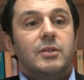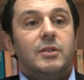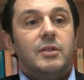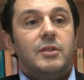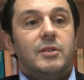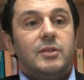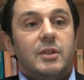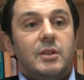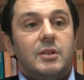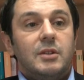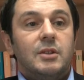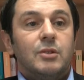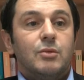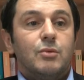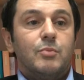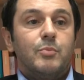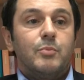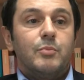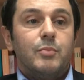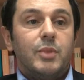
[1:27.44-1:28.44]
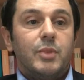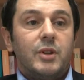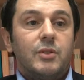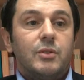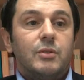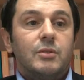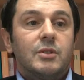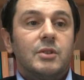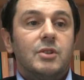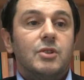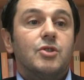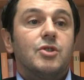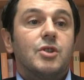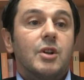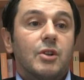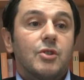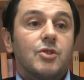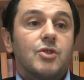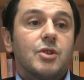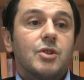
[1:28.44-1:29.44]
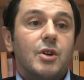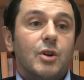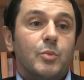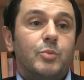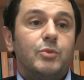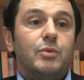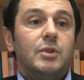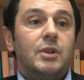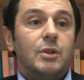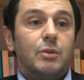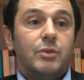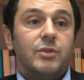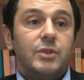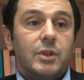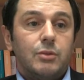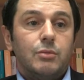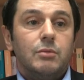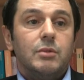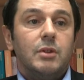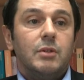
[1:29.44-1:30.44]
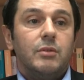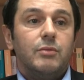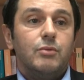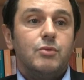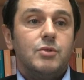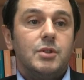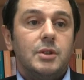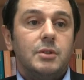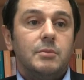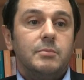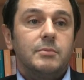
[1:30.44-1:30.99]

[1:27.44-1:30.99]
c'est-à-dire de personnes qui cherchent à obtenir le statut de réfugié.